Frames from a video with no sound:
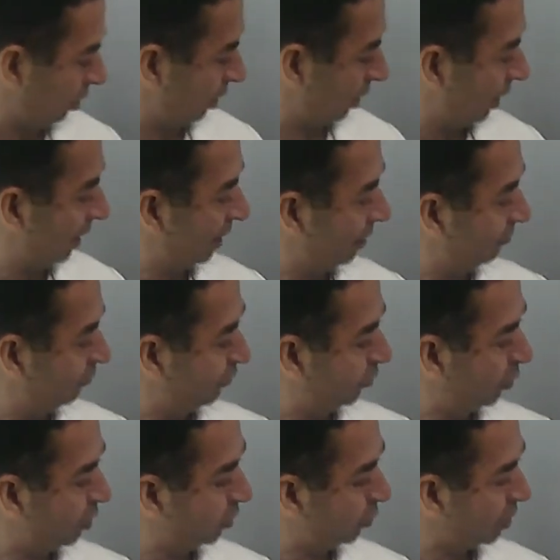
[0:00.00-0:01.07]
I
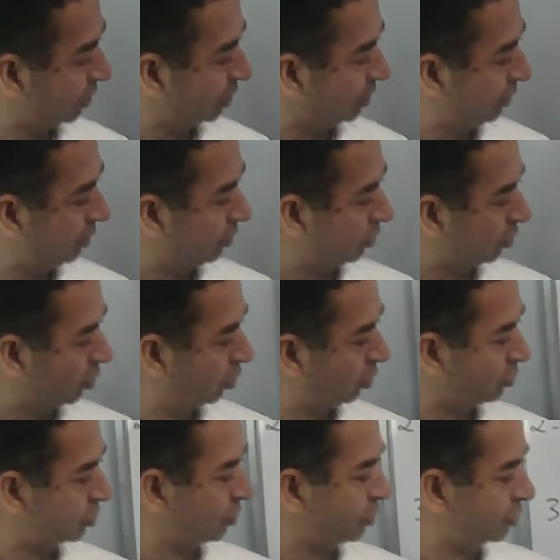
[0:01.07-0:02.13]
frequently go
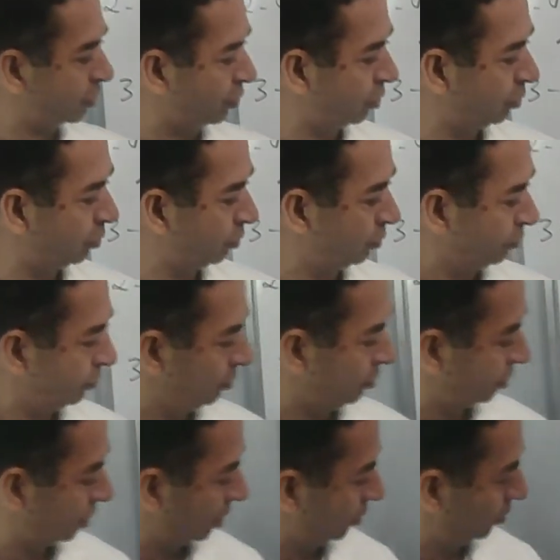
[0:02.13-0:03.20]
to school.
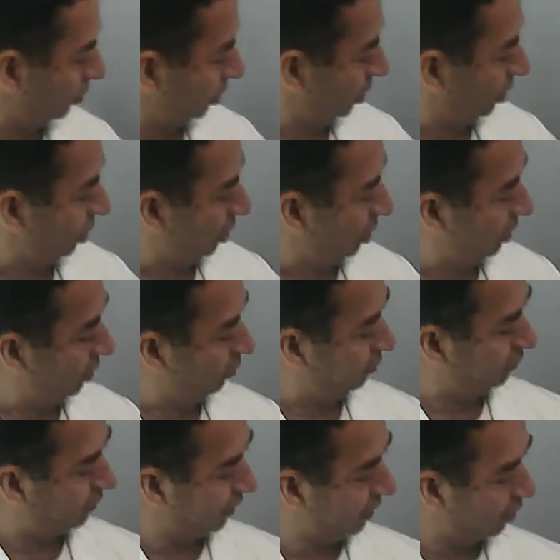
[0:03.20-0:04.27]
Então, eu
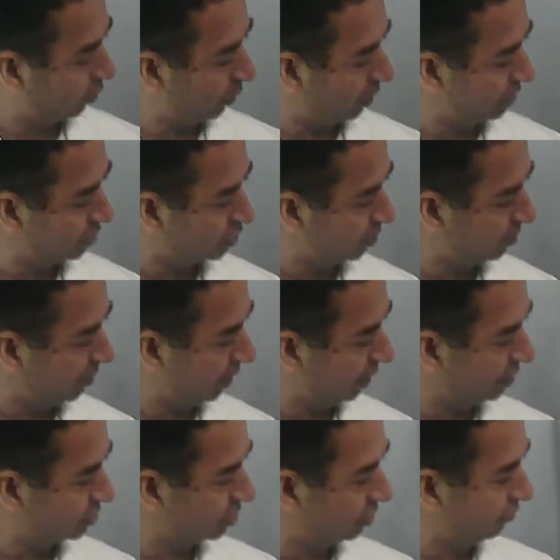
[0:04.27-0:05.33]

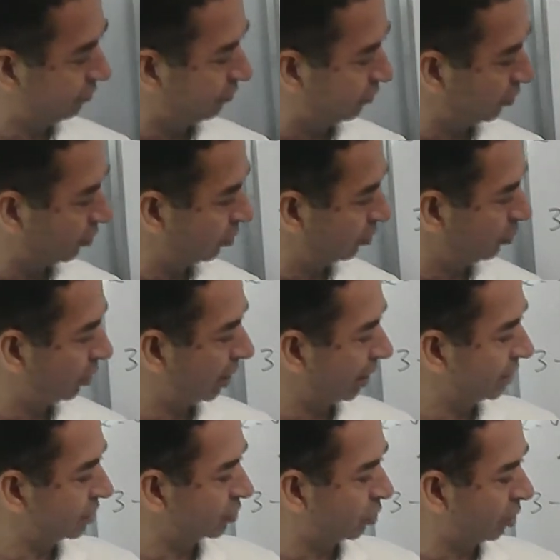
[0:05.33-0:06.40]
frequentemente vou à
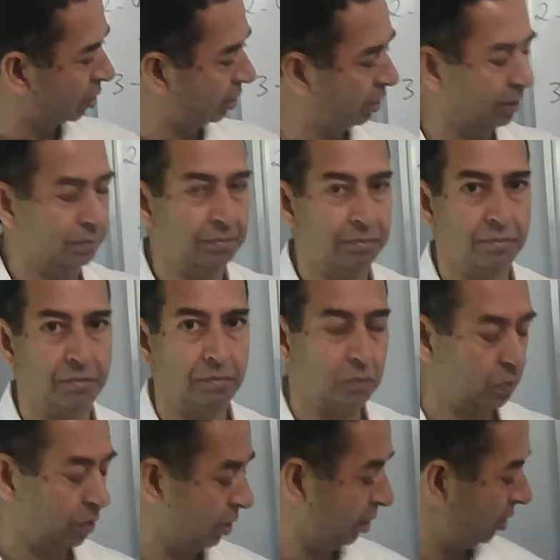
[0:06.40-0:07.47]
escola,
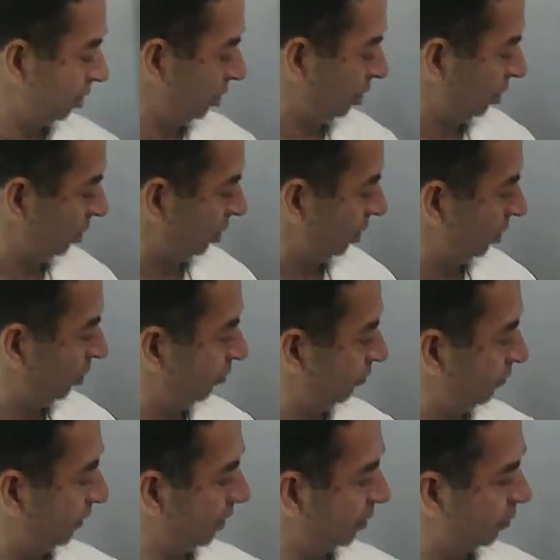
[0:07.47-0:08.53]
ok? Eu
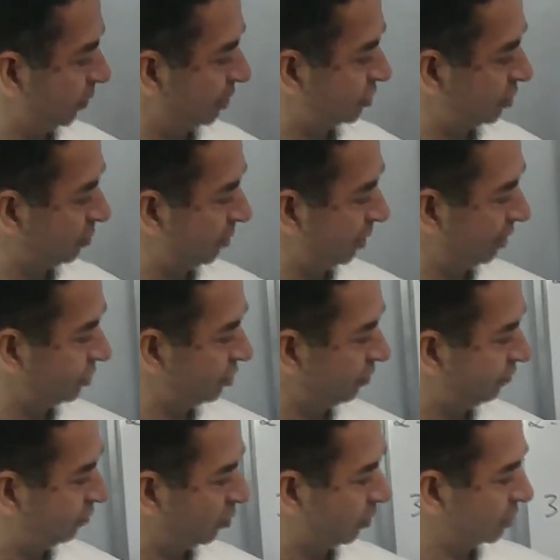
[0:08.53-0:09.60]
frequentemente
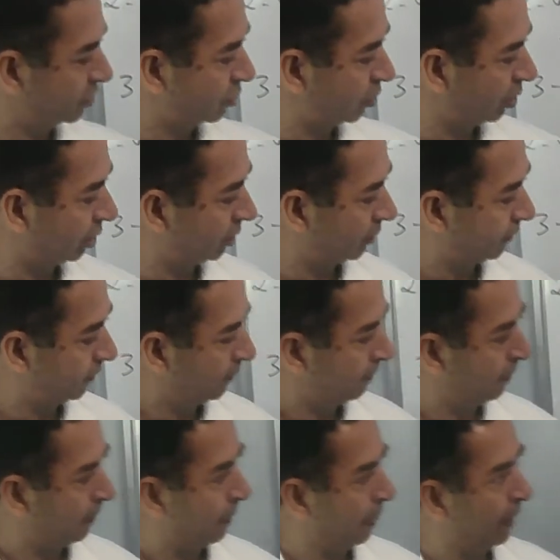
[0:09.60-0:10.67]
vou à escola,
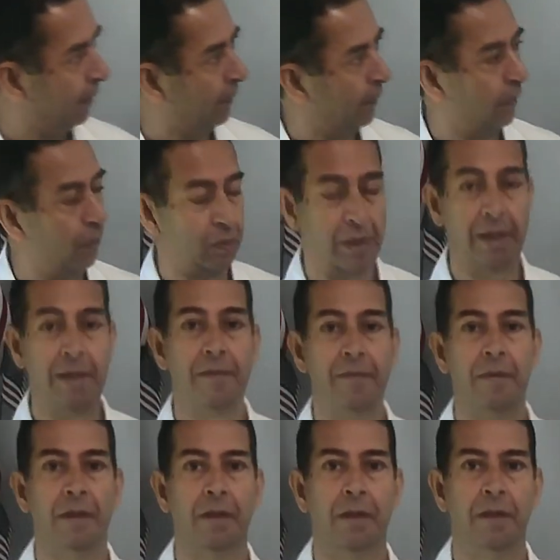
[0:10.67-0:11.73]
ok?
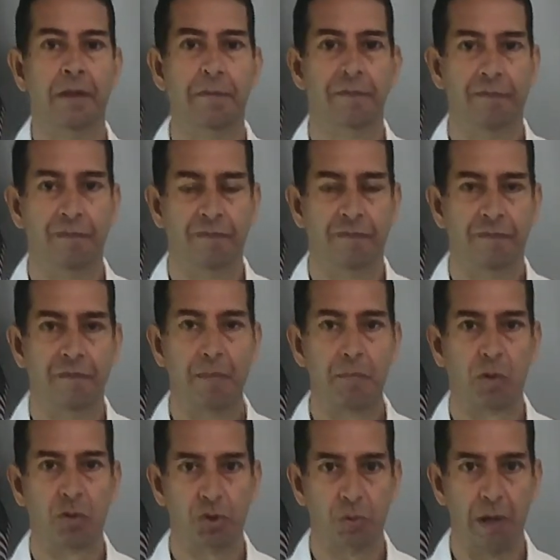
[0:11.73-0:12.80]
Vamos
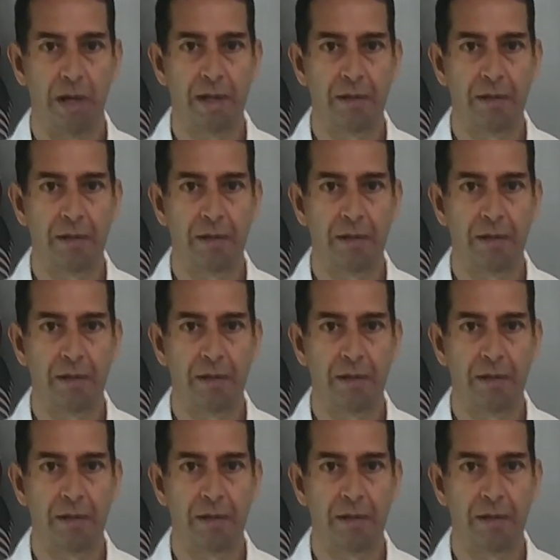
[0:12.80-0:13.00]
continuar?